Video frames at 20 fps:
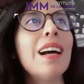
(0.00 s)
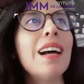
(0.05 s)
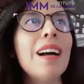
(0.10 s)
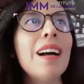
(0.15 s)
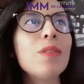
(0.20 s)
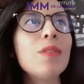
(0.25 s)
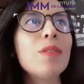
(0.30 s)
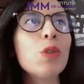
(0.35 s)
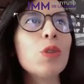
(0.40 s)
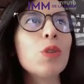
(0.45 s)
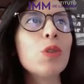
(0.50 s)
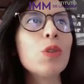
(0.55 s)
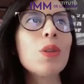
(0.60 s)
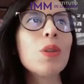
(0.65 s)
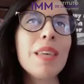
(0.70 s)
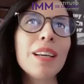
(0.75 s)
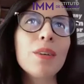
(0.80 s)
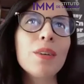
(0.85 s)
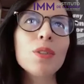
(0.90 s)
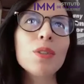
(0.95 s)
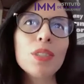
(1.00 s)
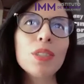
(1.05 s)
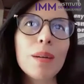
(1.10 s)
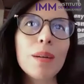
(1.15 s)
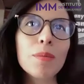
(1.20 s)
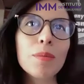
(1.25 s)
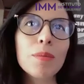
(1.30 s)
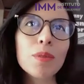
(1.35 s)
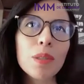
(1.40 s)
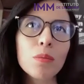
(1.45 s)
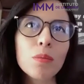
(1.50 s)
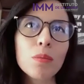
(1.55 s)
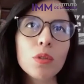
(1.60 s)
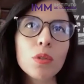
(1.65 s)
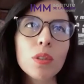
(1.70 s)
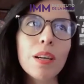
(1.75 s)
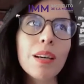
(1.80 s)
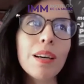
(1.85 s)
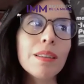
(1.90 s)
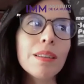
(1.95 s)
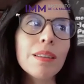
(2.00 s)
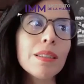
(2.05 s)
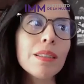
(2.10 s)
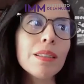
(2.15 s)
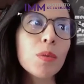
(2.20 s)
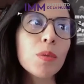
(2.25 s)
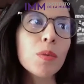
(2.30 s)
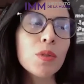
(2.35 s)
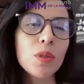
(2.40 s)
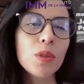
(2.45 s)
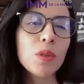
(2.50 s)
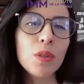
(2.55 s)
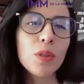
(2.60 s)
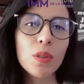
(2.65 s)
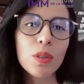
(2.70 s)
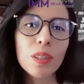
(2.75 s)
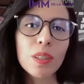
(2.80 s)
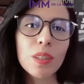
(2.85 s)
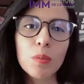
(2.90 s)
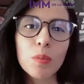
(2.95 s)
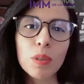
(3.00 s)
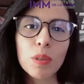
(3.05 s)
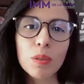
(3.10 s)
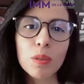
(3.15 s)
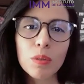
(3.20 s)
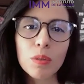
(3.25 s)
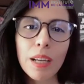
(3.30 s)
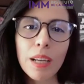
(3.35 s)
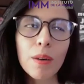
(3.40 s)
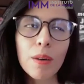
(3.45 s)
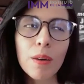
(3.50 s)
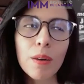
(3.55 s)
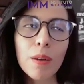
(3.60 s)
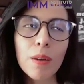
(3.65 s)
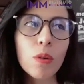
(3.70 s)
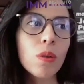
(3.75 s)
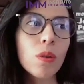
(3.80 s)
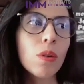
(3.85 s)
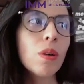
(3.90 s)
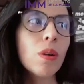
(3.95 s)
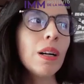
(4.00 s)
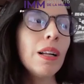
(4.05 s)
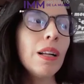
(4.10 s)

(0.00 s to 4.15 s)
todavía encontramos en muchas exposiciones, pues una, o